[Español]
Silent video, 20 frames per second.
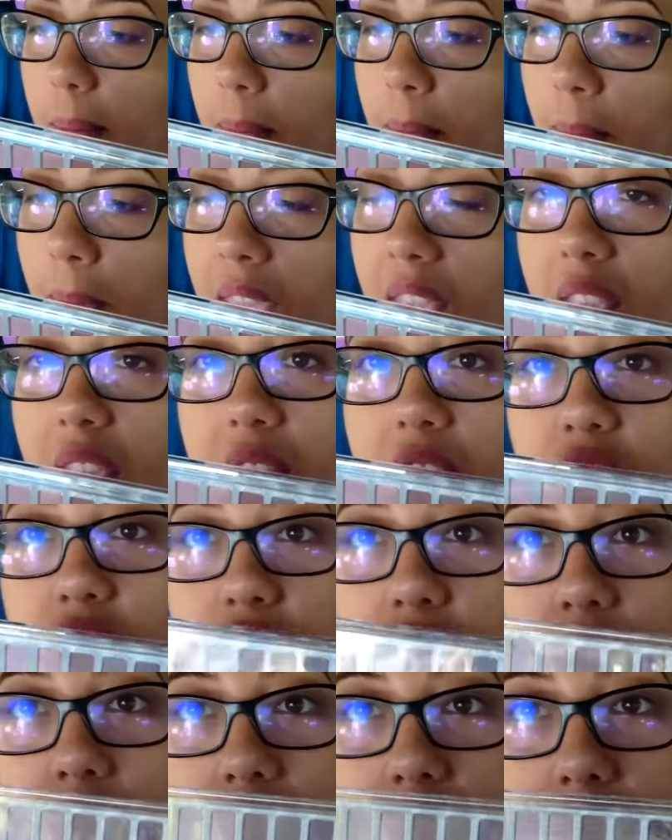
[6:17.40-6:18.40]
Make It
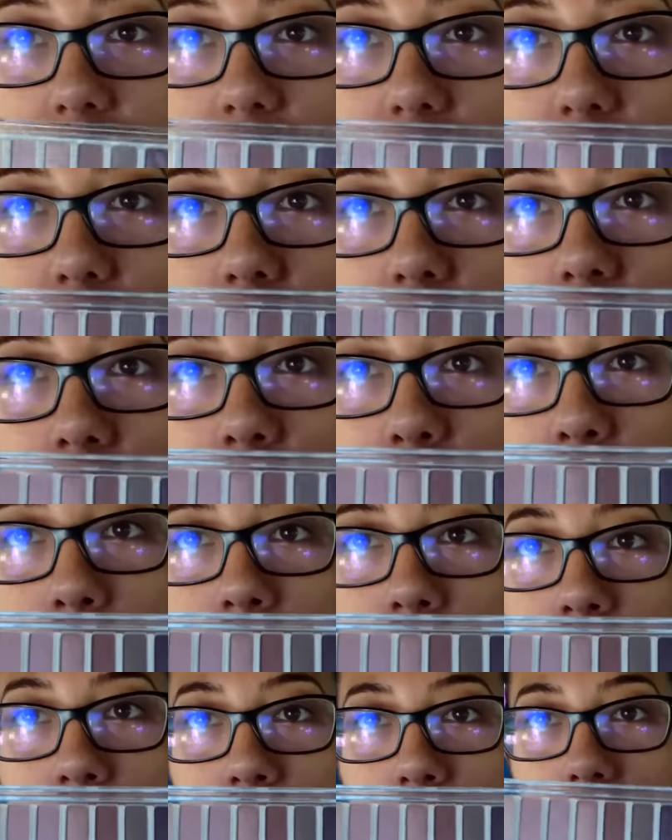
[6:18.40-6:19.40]
Shine. Oh
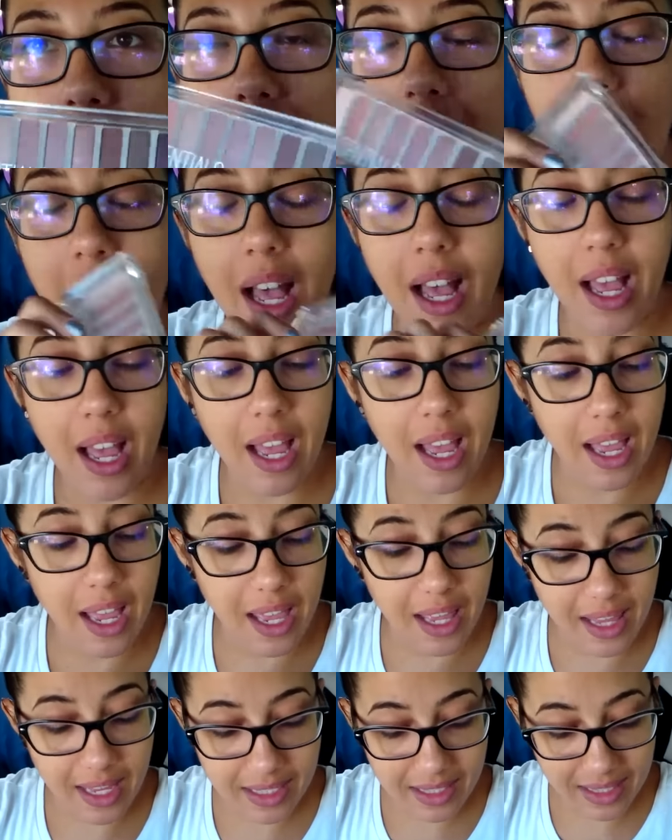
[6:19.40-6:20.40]
my
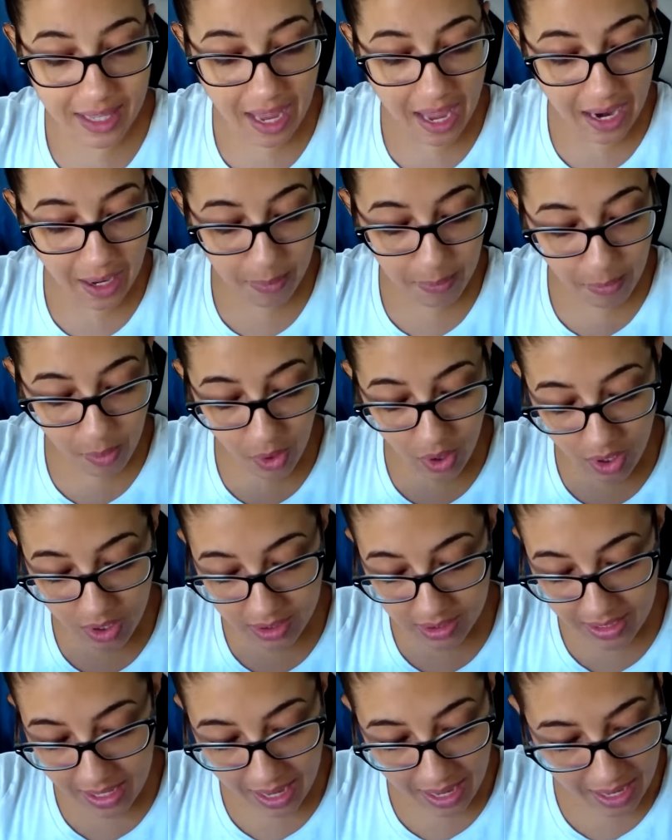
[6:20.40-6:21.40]
God, está
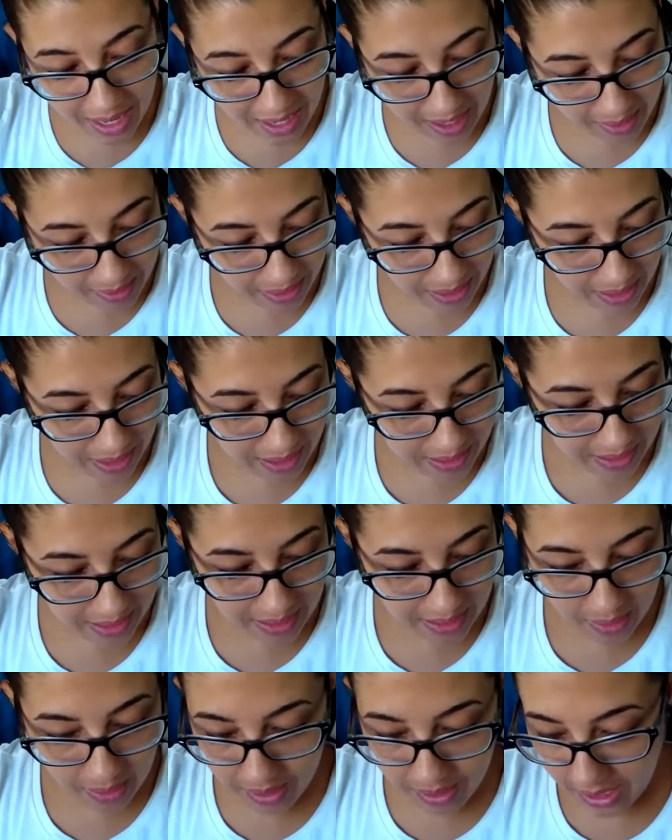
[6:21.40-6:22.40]
hermosa. Esta
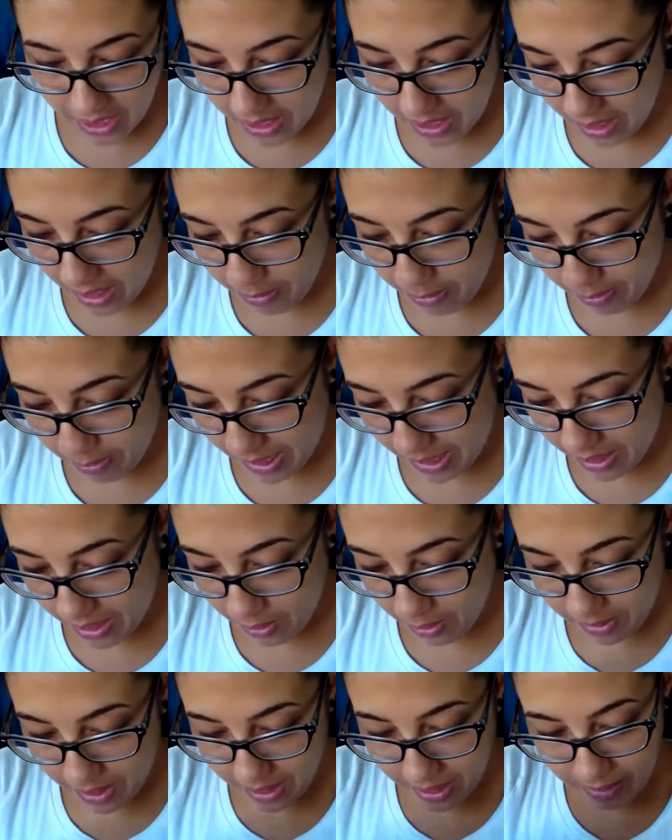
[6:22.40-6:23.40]
sí, le voy a quitar el
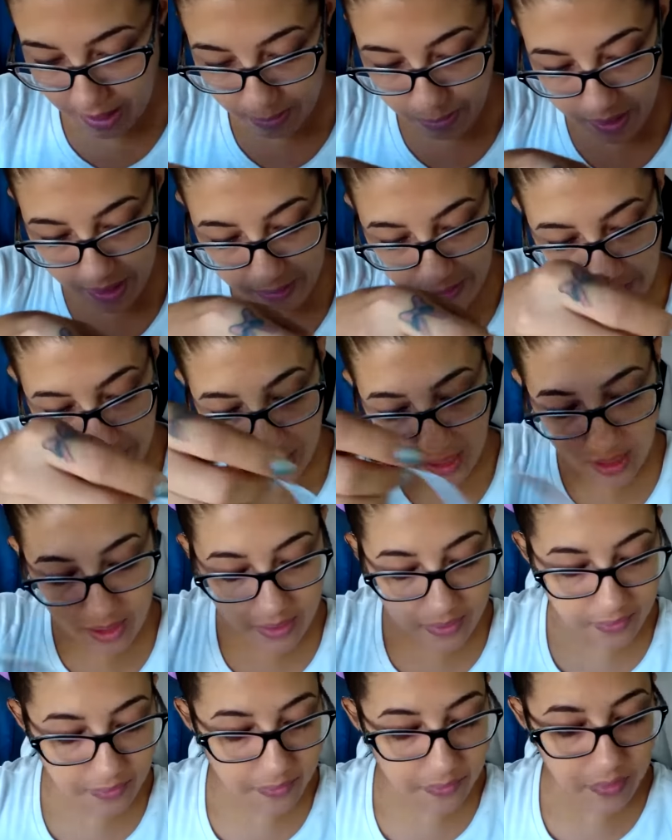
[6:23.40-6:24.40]
papelito para que la puedan ver.
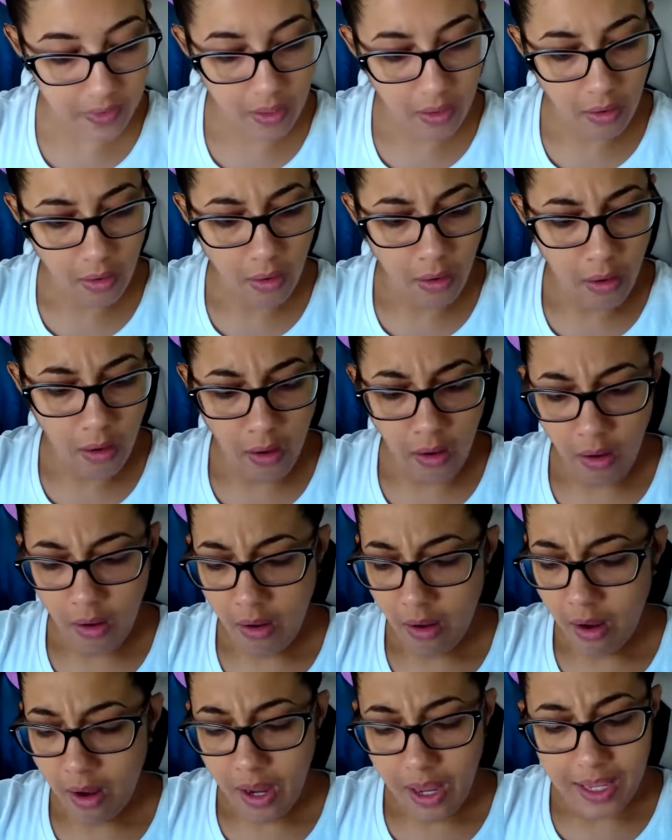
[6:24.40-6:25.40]

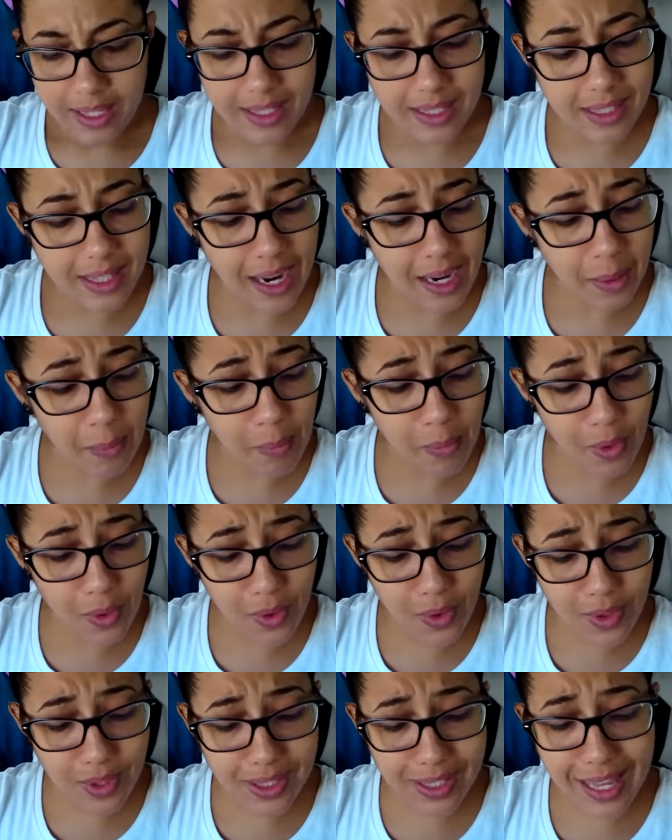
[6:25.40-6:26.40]
¡Está
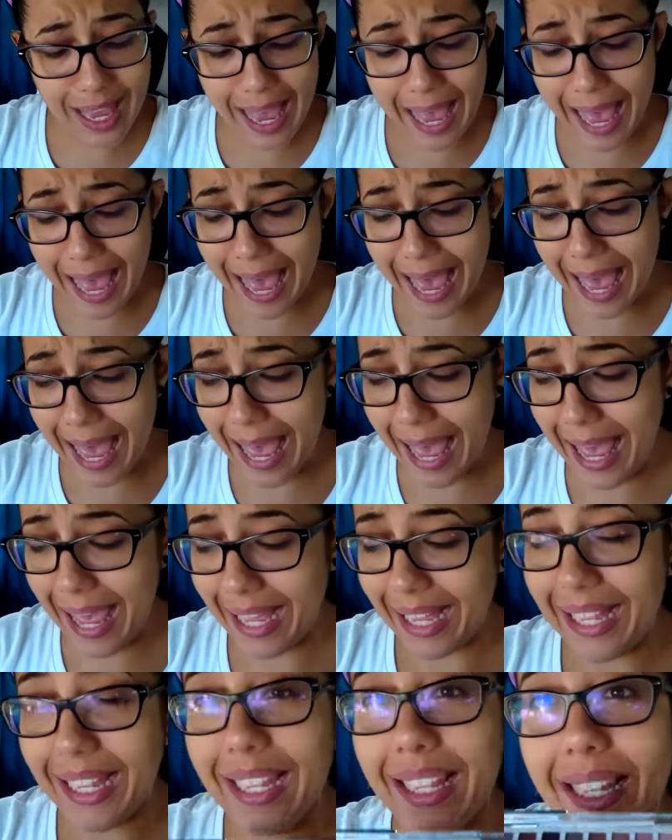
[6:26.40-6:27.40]

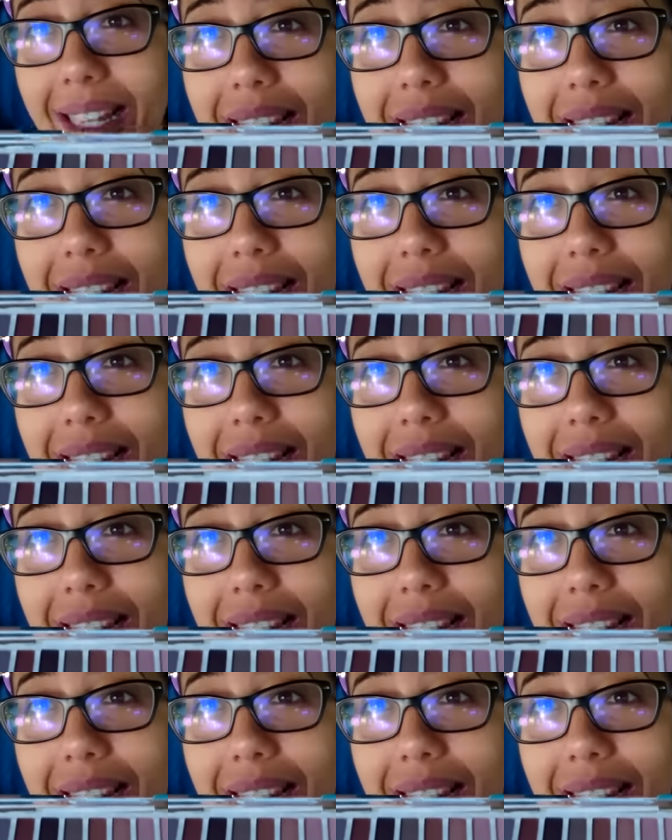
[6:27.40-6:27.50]
hermosa!